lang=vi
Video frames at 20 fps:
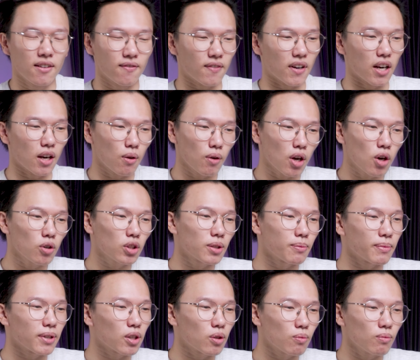Và lâu lâu thì
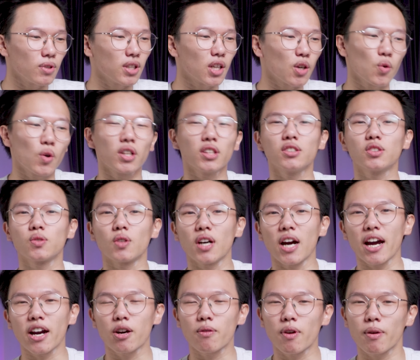mình cũng lướt luôn xuống
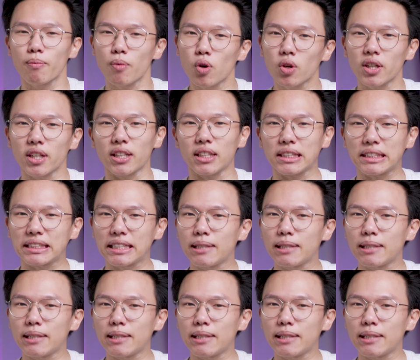2021 để